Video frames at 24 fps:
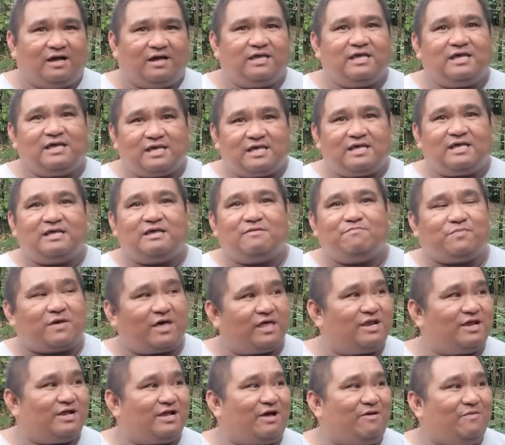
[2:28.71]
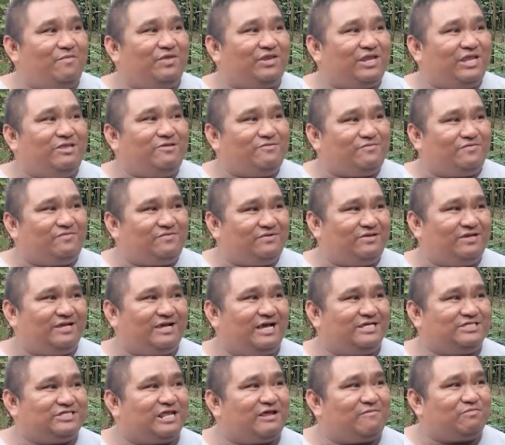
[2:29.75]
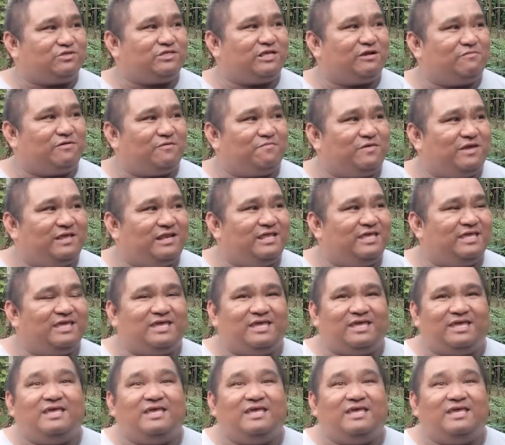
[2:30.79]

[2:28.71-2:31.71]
Kaya parang kami rin yung kasarap, sarap na feeling.